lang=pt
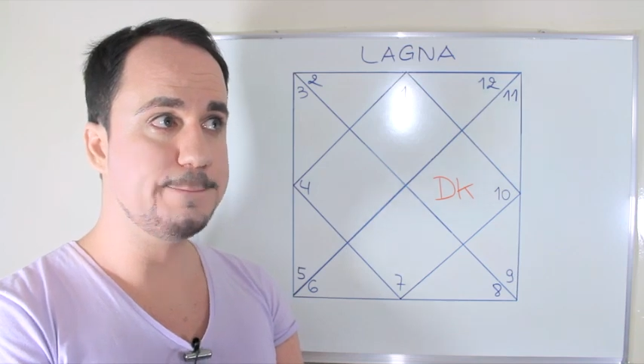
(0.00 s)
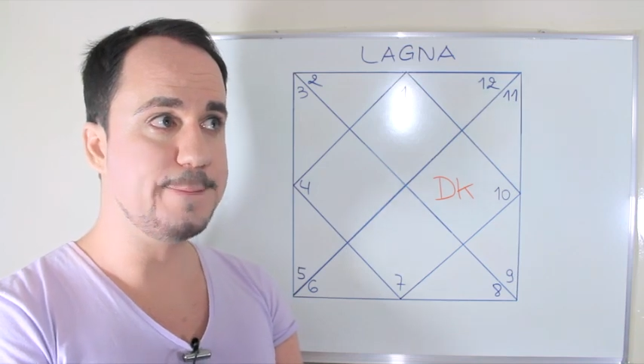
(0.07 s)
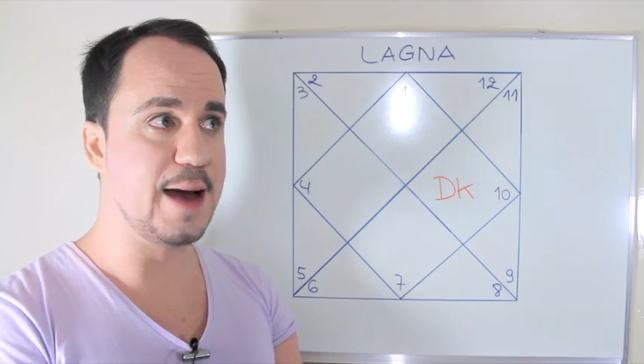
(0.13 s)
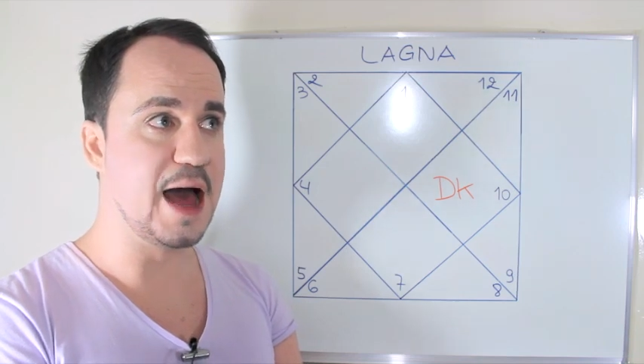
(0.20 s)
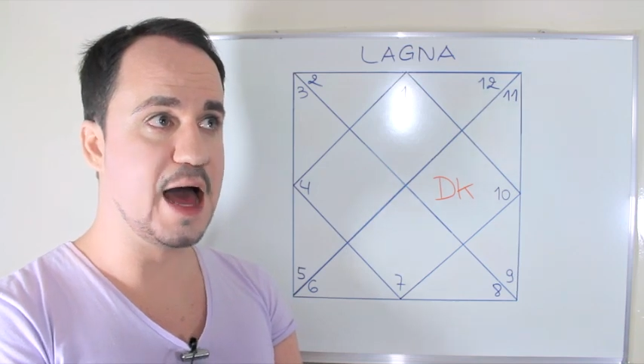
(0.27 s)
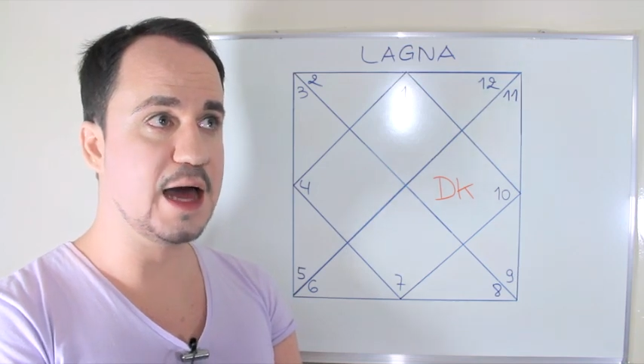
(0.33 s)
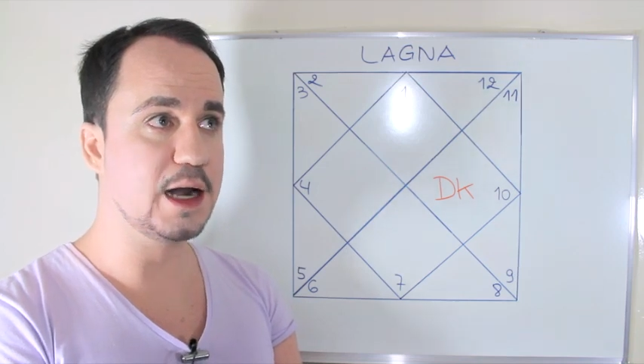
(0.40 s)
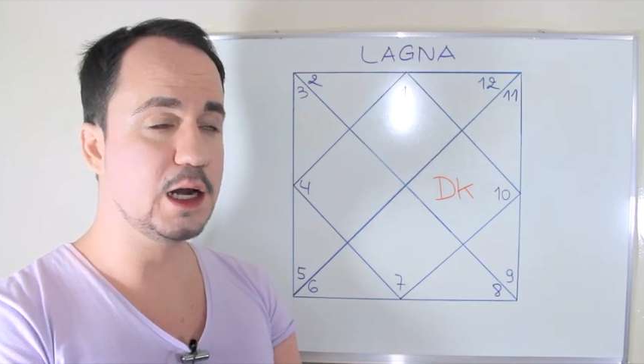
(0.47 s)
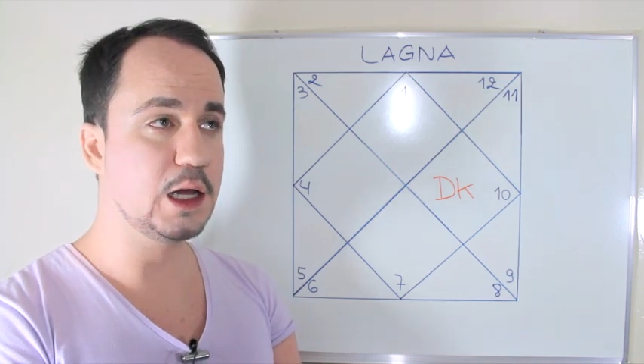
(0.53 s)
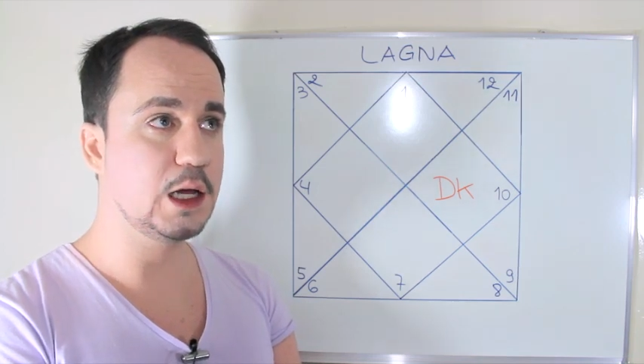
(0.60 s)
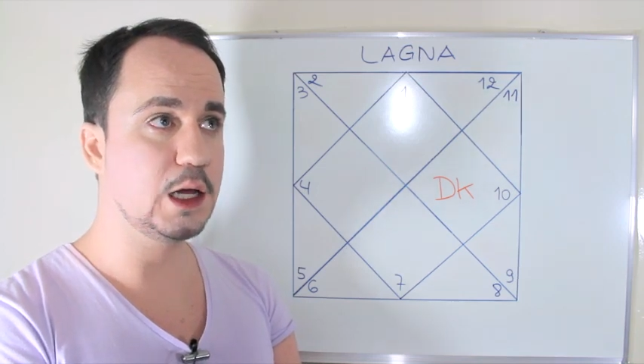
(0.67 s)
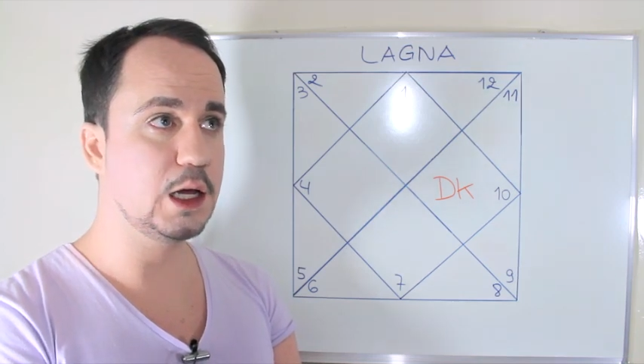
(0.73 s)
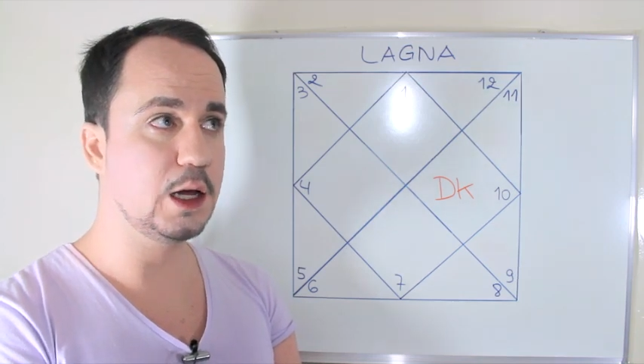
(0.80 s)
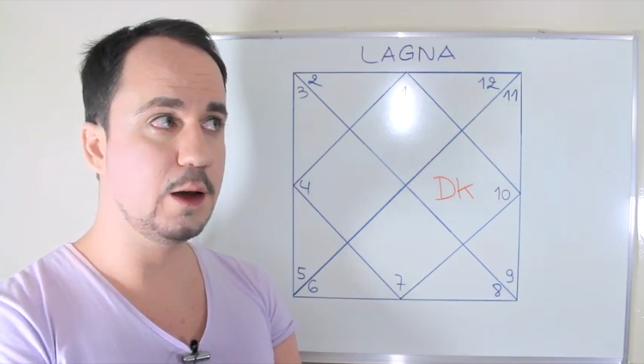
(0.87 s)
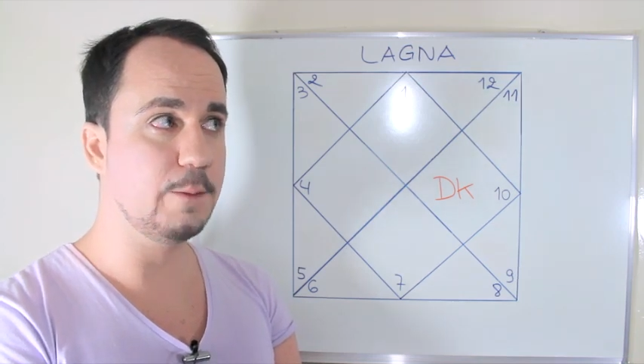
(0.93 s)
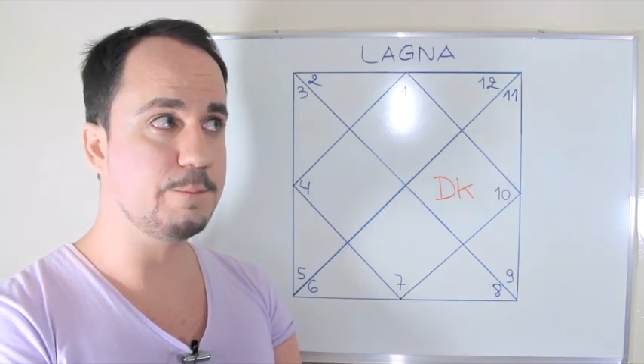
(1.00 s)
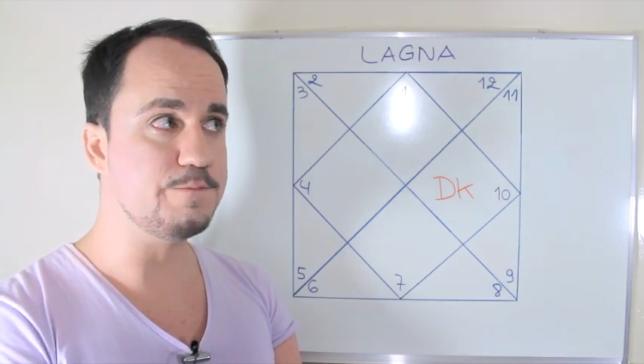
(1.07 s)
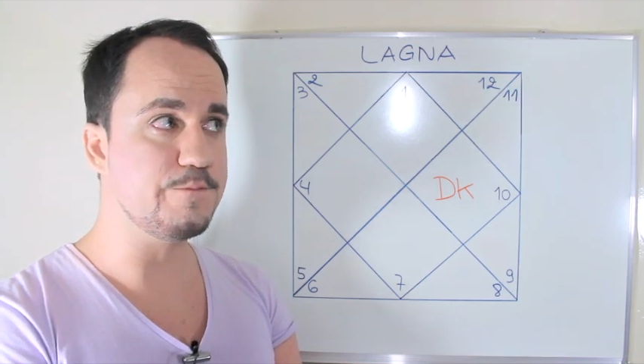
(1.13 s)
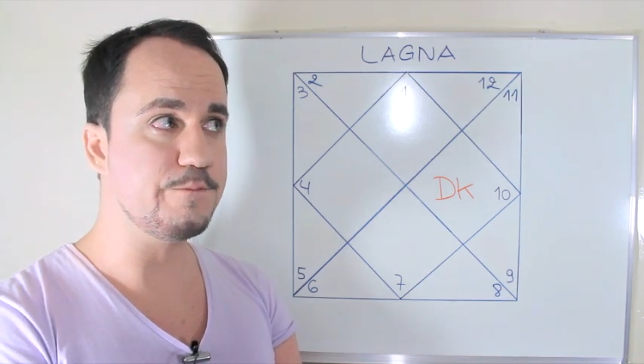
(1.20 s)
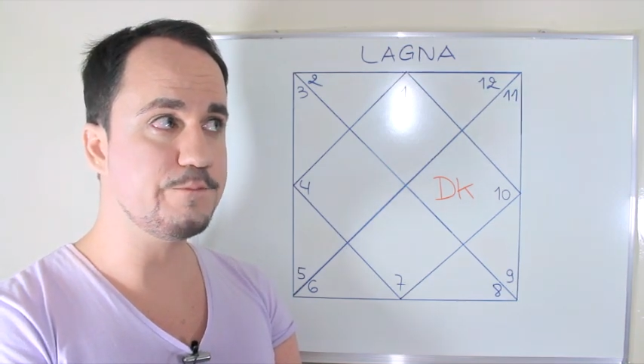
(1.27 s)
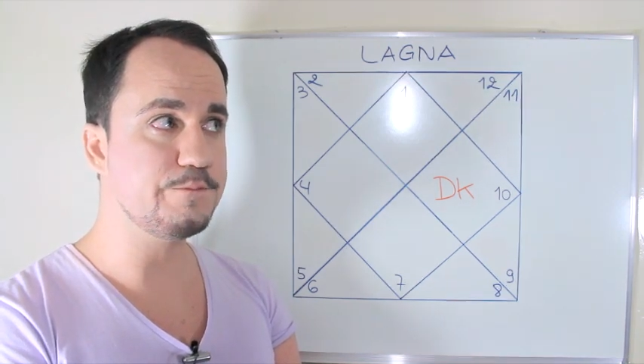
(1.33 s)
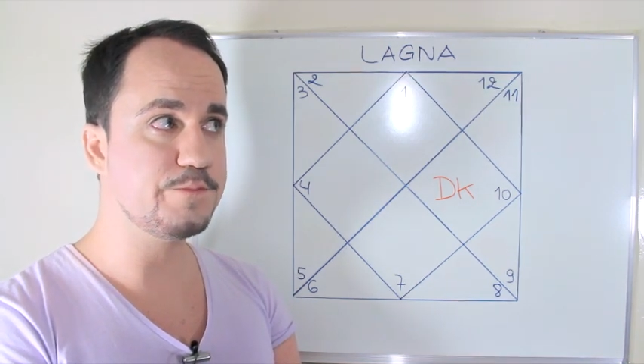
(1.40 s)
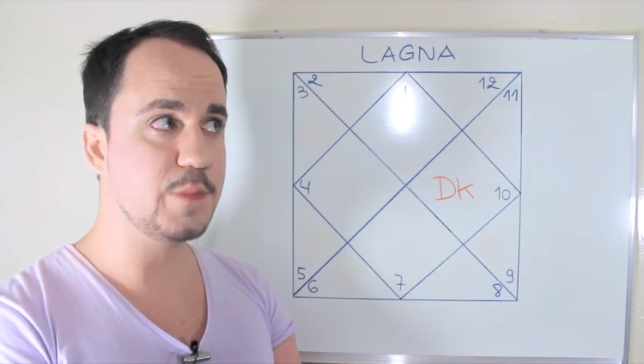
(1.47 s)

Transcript: para hum,